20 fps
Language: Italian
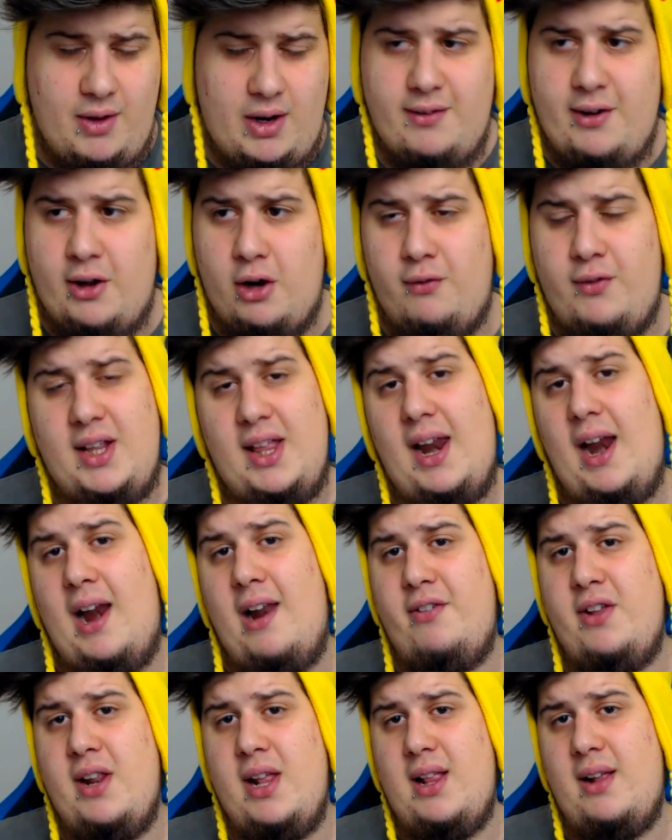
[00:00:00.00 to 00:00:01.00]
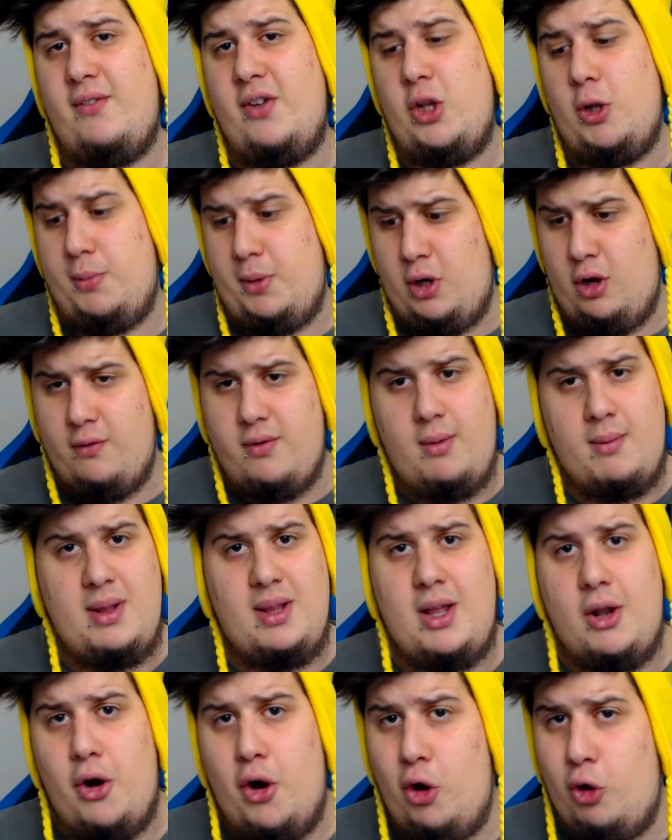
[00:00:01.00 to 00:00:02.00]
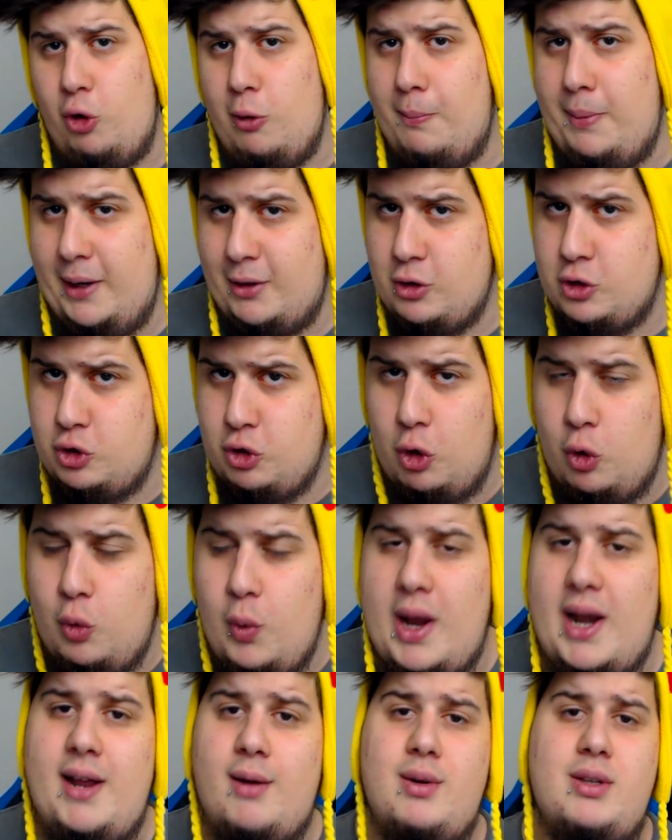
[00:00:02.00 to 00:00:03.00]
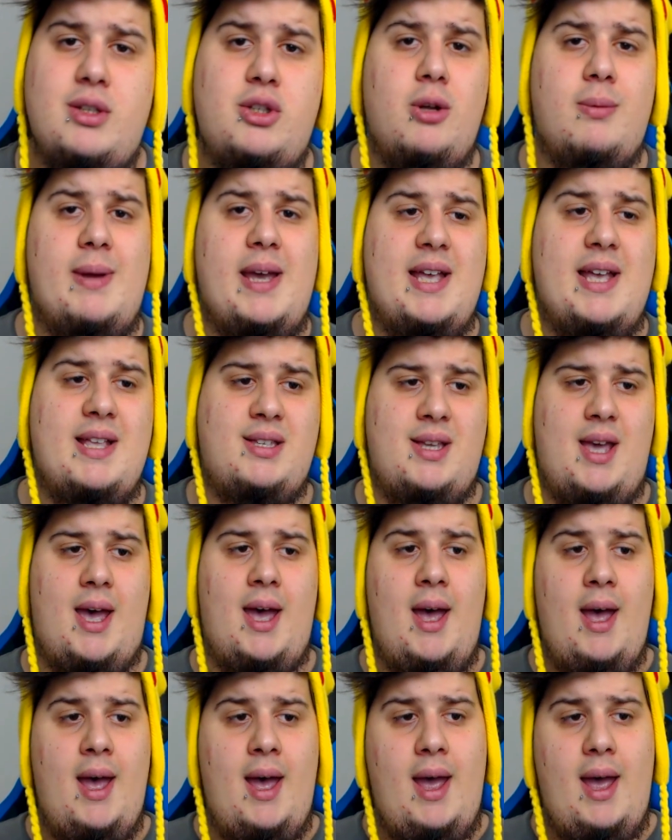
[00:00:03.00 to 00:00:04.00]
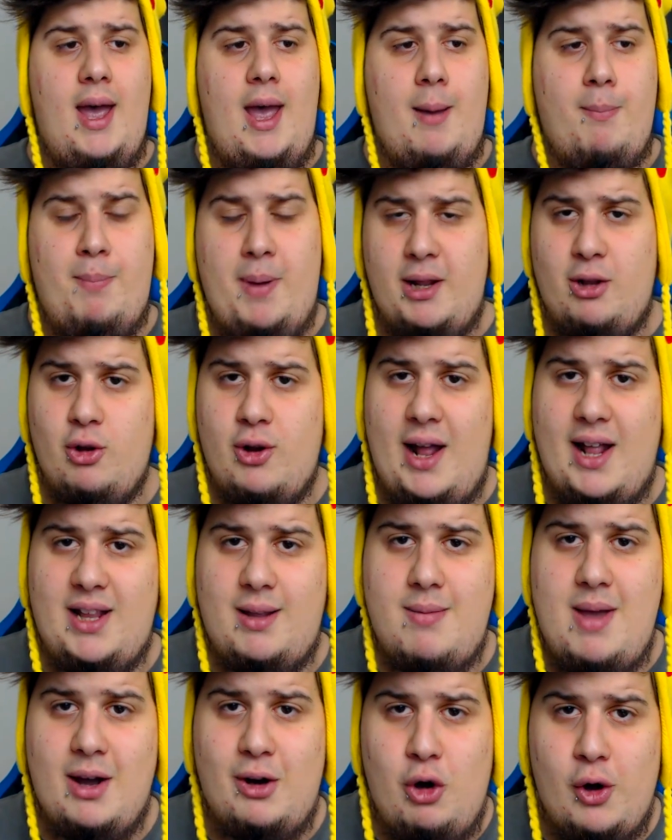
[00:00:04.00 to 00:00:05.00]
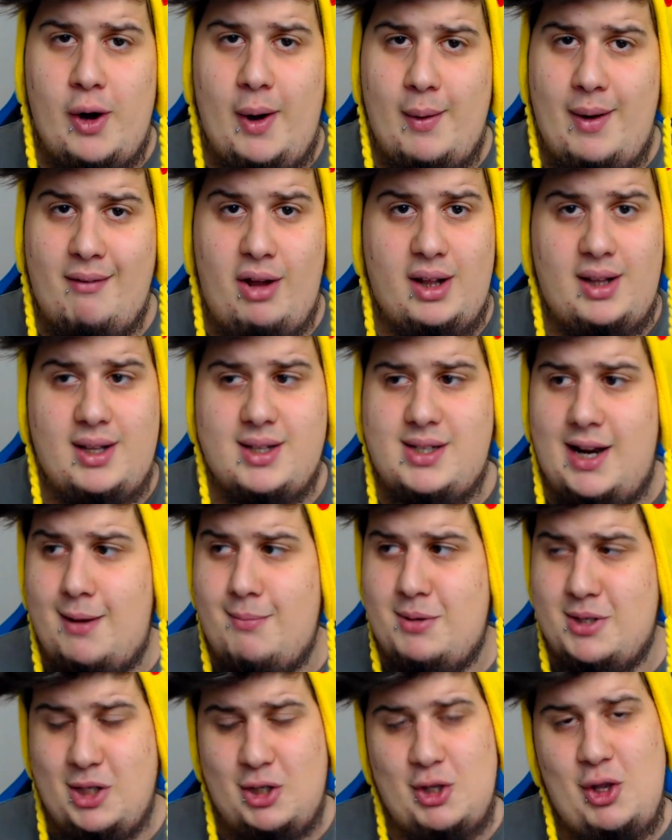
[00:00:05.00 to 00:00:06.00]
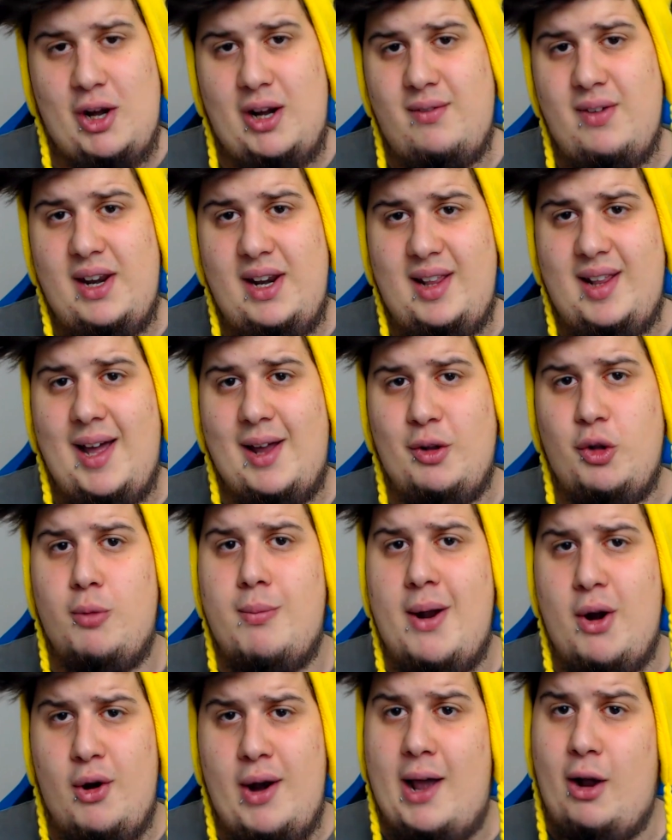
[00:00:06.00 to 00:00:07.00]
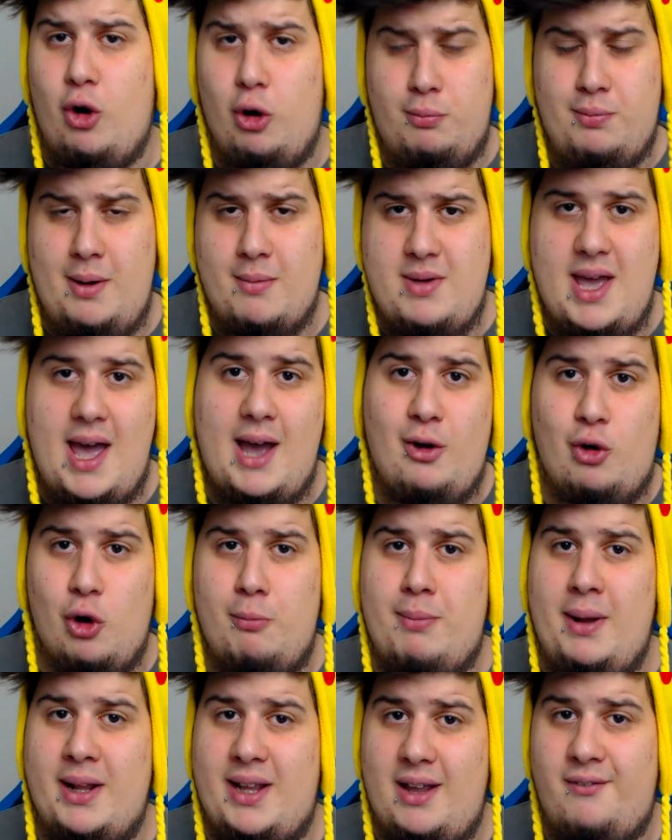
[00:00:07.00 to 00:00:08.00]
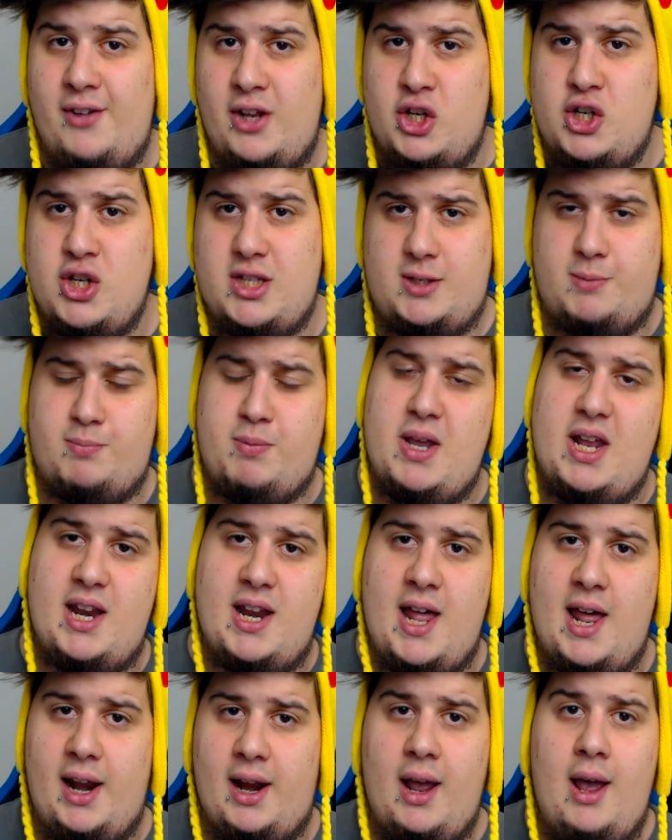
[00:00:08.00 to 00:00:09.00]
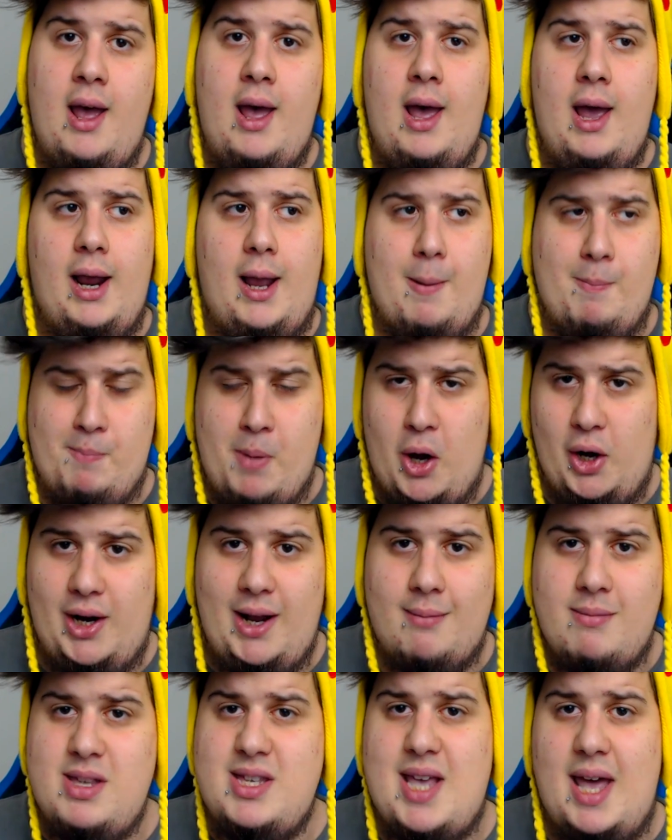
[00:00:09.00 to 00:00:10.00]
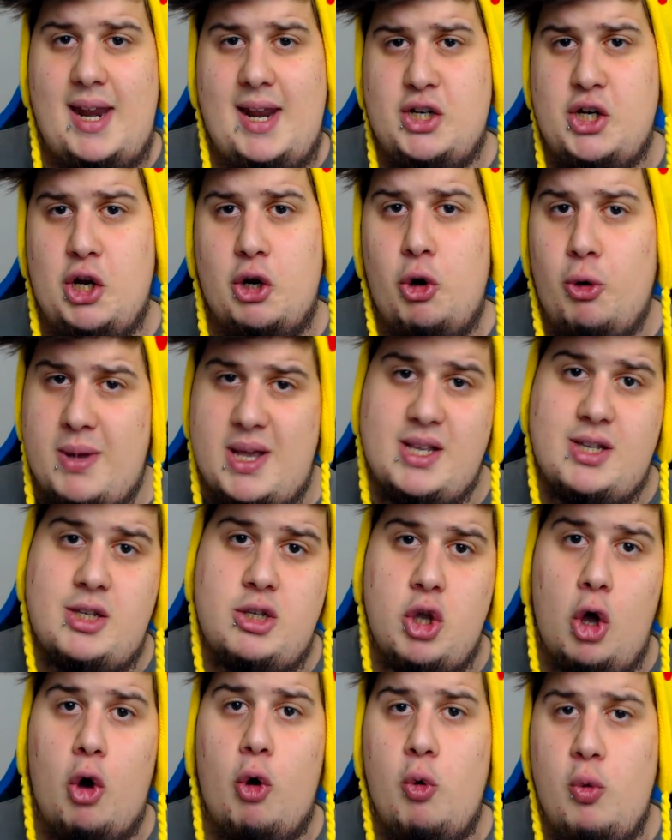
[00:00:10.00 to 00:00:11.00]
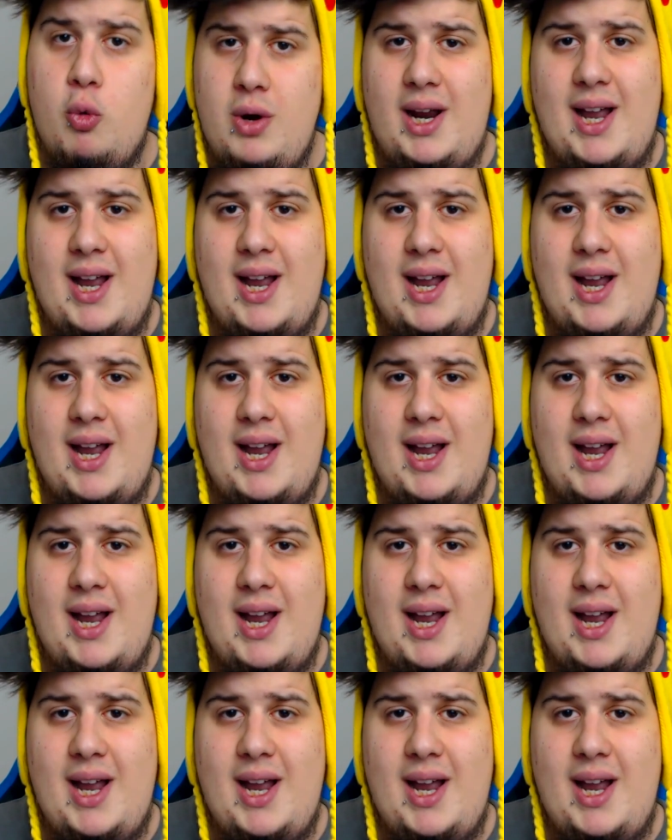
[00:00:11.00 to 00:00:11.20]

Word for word: li farò vedere alla fine del video perché ovviamente non ho comprato solo quelli questo mese. E perdonatemi ancora una volta se l'episodio arriva in ritardo, ma non è colpa mia, è colpa dei fidget spinner che porca miseria ci hanno messo un